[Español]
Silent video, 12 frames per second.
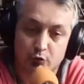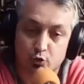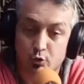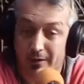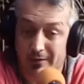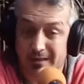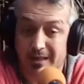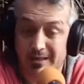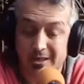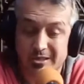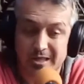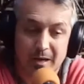clausura de
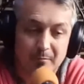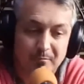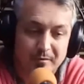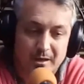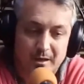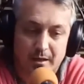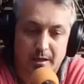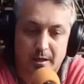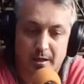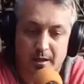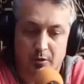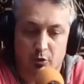esta liguilla,
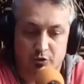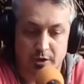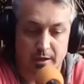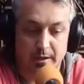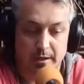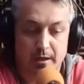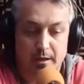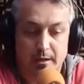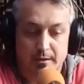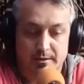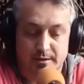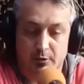eh, o sea que
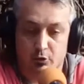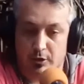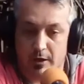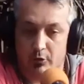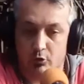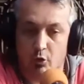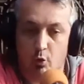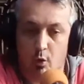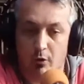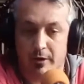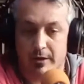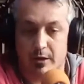se encontraron
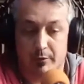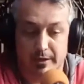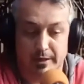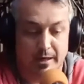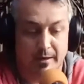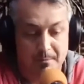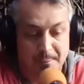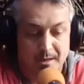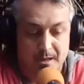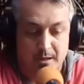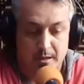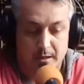con jugadores que venían
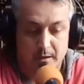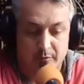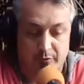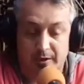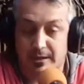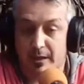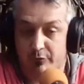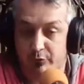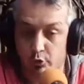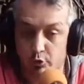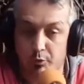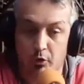eh,
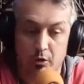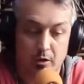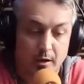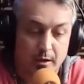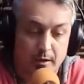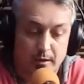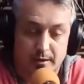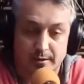falta de fútbol,